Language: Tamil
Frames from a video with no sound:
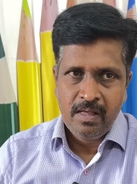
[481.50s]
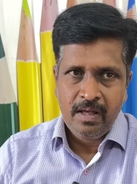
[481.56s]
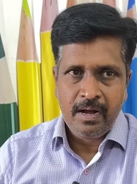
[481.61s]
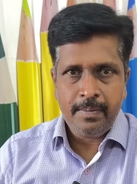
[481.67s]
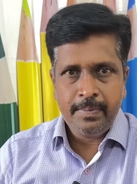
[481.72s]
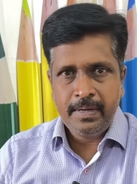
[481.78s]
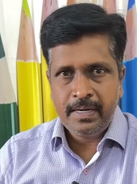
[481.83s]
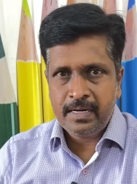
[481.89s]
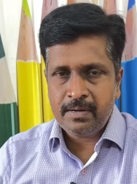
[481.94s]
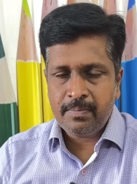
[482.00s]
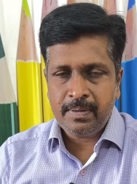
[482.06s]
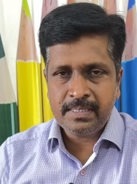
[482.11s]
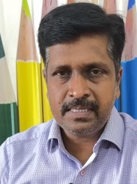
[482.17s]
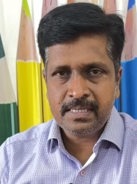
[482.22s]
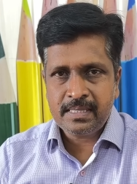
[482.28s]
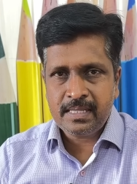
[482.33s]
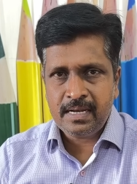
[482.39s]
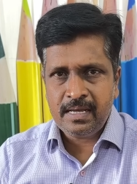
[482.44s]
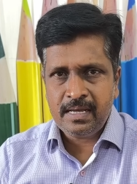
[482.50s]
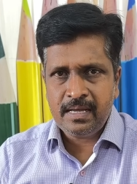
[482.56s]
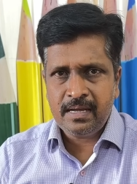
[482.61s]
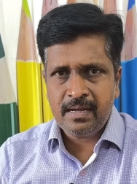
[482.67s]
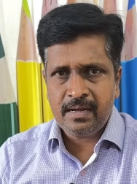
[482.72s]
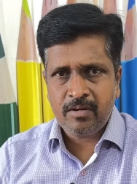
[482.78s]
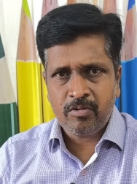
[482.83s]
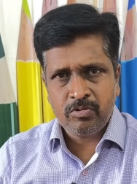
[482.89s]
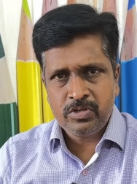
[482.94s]
அப்படின்ற பட்சத்தில்
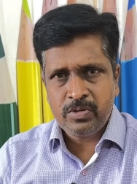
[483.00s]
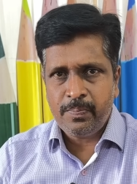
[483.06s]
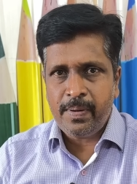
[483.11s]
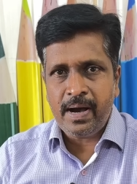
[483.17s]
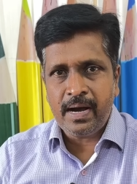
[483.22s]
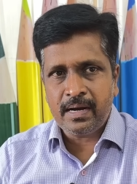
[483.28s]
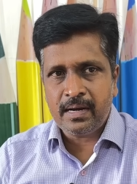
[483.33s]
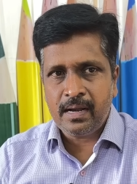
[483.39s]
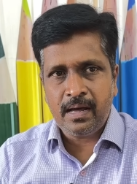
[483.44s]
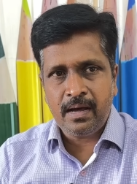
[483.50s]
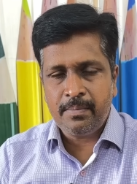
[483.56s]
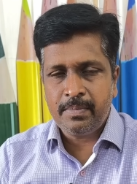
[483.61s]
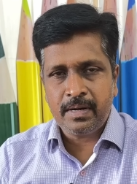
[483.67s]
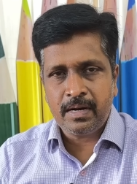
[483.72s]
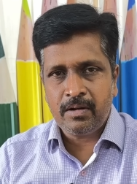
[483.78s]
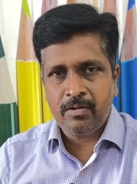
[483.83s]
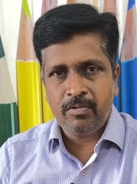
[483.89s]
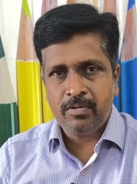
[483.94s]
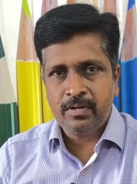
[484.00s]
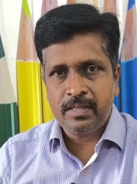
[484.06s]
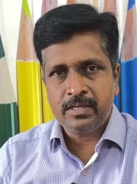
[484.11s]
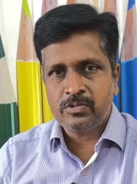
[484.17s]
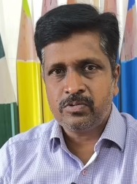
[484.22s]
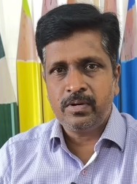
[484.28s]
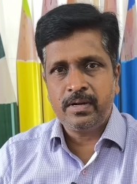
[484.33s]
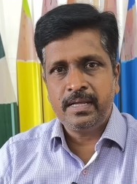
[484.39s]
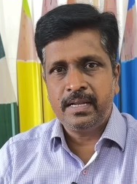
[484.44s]
கொஞ்சம் பார்க்கலாம்ன்ற அளவுக்கு
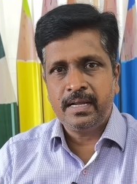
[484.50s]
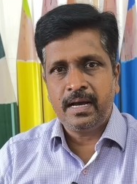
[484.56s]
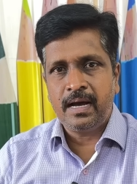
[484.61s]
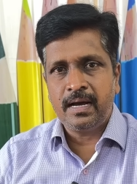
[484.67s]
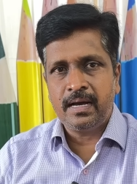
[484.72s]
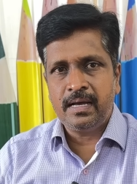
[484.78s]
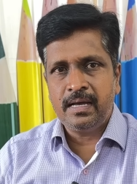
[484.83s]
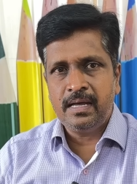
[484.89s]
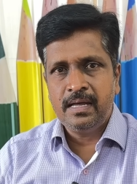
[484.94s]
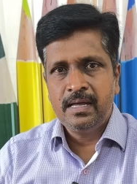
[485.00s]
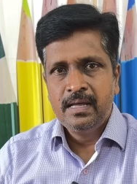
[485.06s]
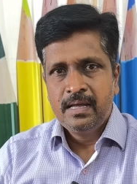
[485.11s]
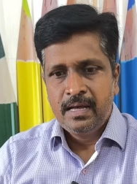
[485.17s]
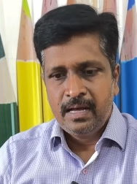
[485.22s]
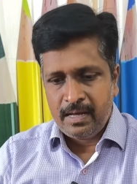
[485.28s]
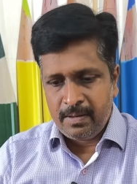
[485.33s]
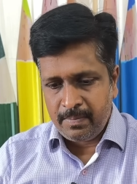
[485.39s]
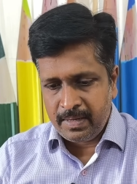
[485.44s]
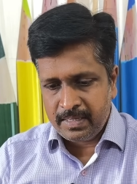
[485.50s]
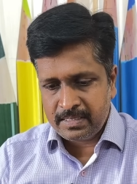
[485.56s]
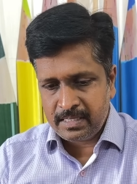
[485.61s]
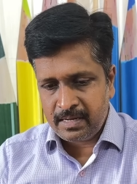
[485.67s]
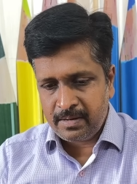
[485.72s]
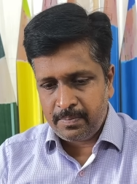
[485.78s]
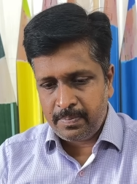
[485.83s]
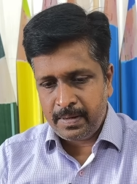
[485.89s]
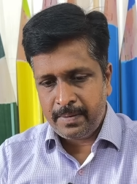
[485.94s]
தான் சொல்லியிருக்காங்க அம்மாஸ்
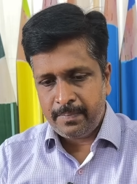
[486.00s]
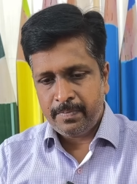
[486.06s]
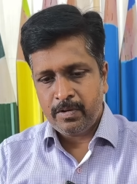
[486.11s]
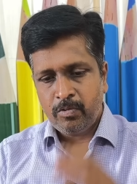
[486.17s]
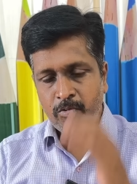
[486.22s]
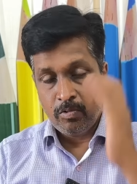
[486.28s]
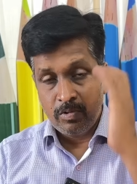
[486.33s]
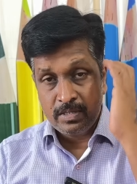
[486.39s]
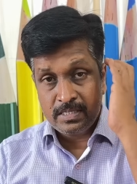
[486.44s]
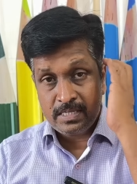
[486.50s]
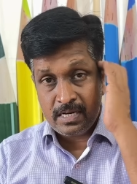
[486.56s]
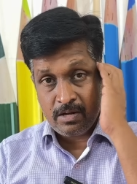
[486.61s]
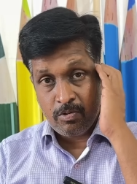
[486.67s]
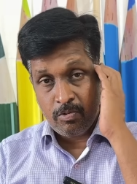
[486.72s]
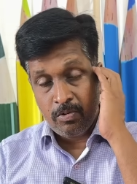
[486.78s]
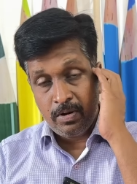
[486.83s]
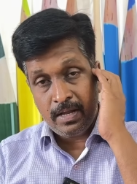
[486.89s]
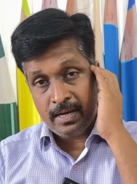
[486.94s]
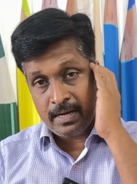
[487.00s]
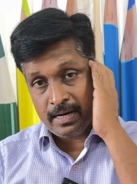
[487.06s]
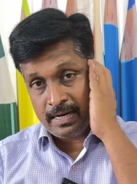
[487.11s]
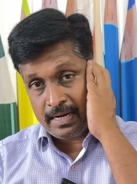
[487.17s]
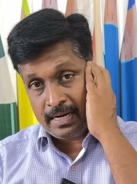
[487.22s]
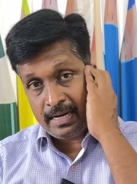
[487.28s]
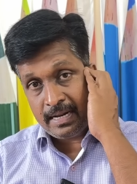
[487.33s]
தரப்பில் ஒரு சில ஊடகங்கள் இல்லை